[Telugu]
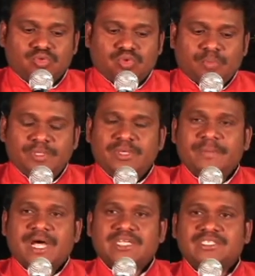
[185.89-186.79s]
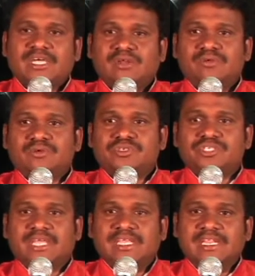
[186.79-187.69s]
తొమ్మిది మాసాలు
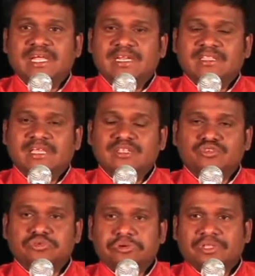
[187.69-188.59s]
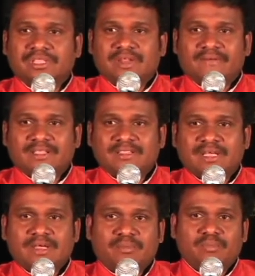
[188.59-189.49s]
శరీరాన్ని ధరించుకున్న తర్వాత
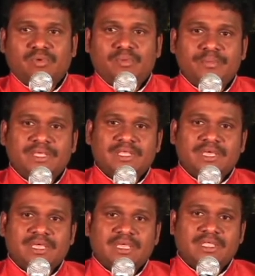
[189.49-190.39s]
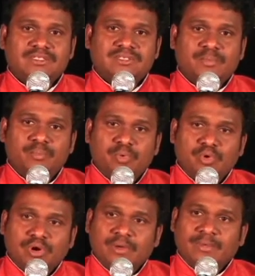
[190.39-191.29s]
భూమి మీదకి
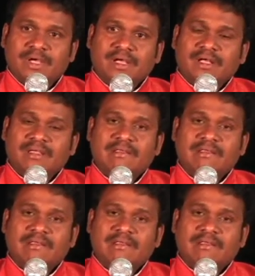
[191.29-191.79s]
సంపూర్ణంగా